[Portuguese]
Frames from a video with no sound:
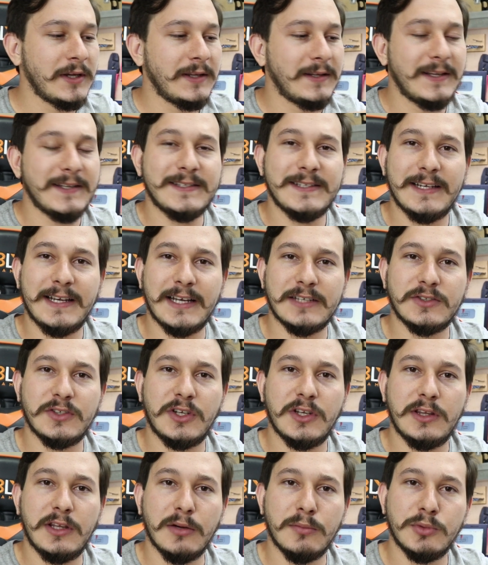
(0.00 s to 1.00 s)
Nesse caso
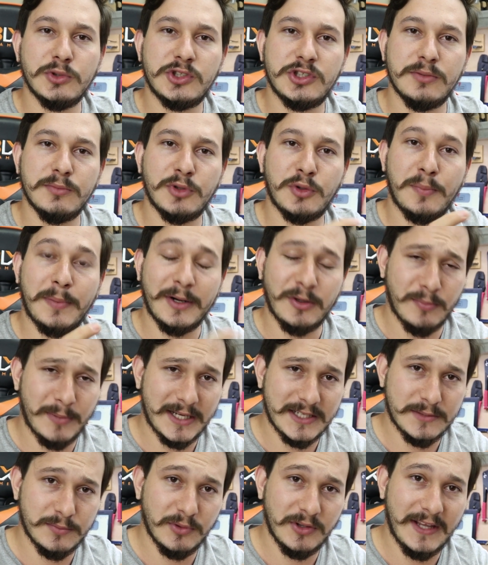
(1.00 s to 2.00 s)
aqui tem um multímetro para no
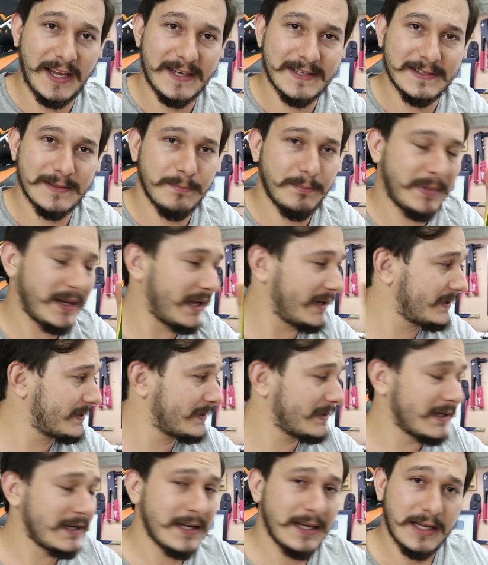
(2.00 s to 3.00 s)
máximo 10
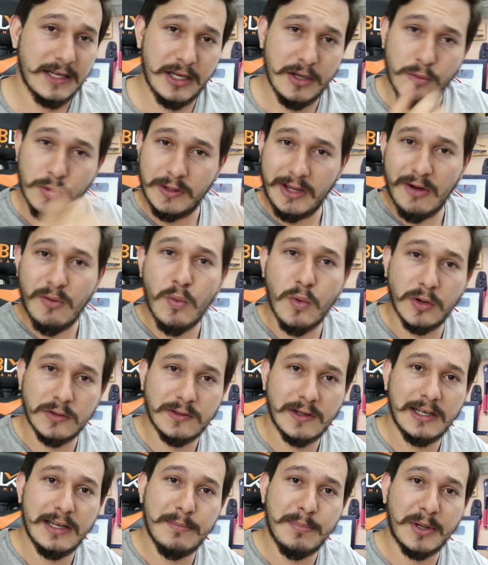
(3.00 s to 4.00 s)
amperes e tem um
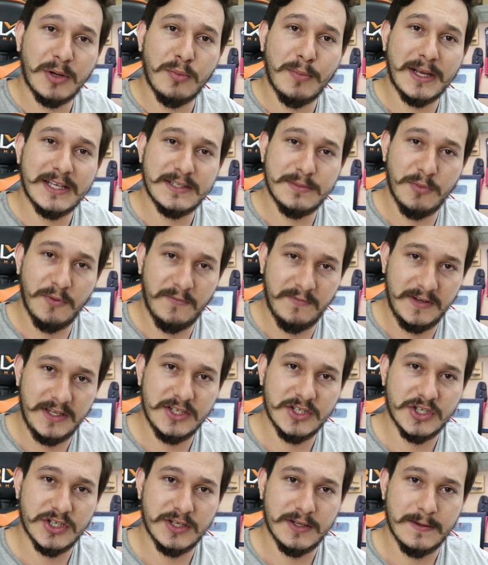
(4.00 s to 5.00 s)
outro ali para no máximo
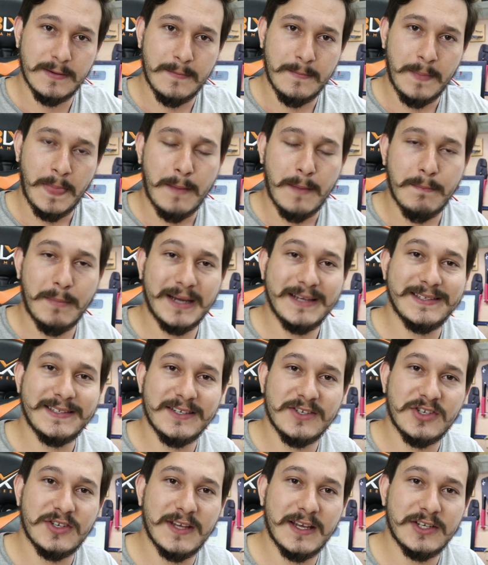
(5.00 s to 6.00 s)
20 mas
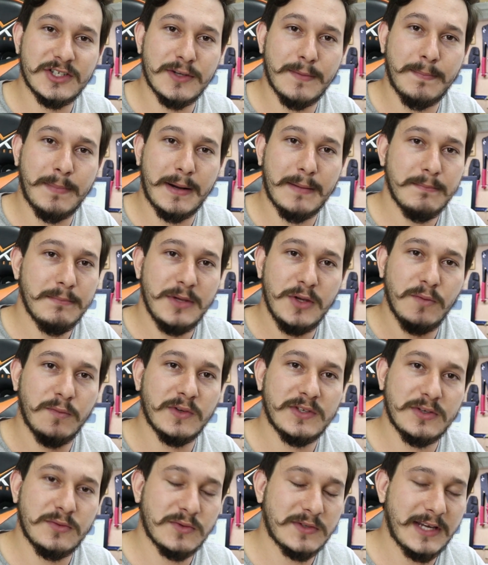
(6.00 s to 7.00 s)
que seja para mil.
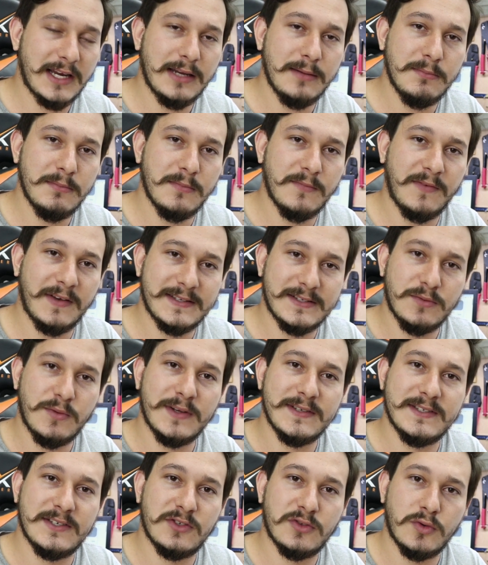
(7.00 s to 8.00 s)
Você consegue fazer um
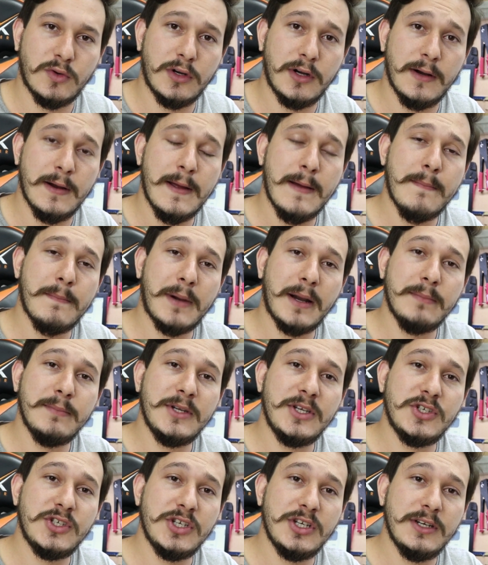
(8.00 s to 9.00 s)
resistor para
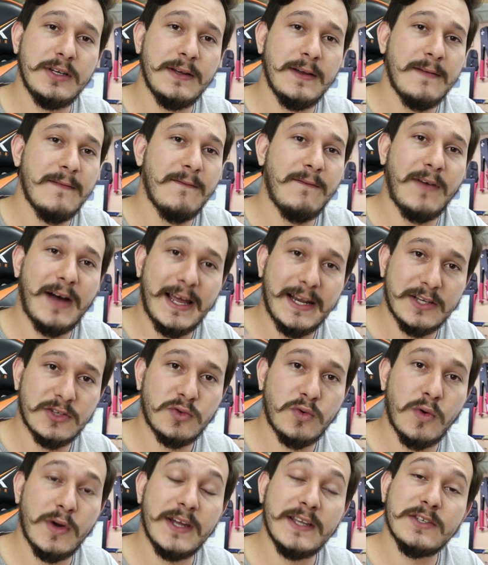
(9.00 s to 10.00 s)
medir várias
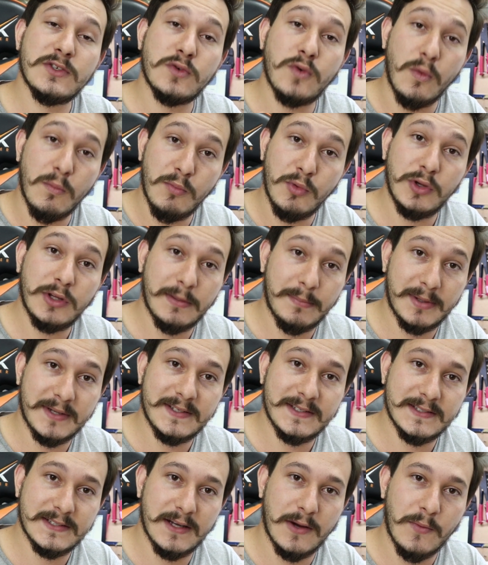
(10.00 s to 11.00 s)
correntes com muita
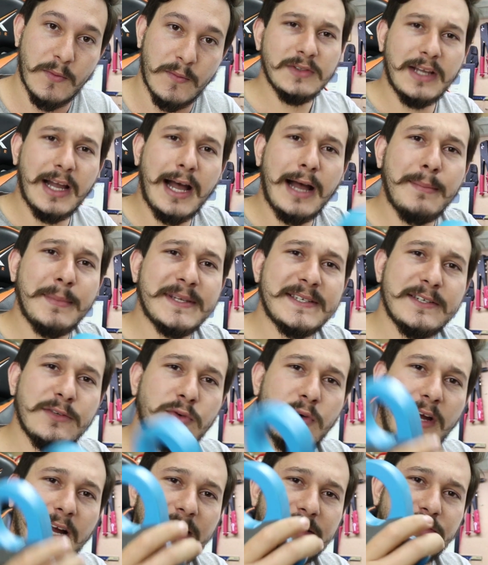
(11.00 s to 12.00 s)
precisão. Ah, mas e
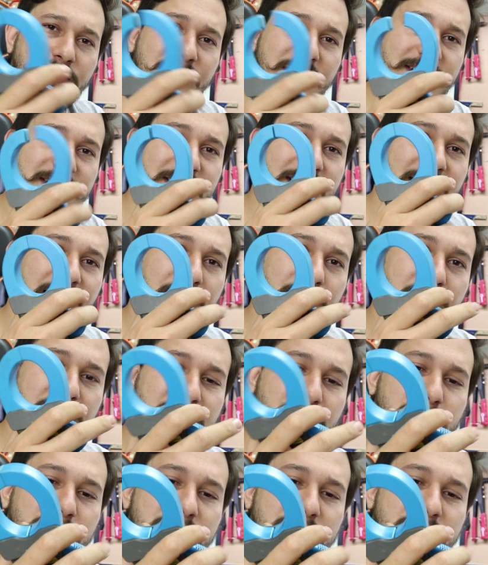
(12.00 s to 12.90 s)
no caso desse daqui? Você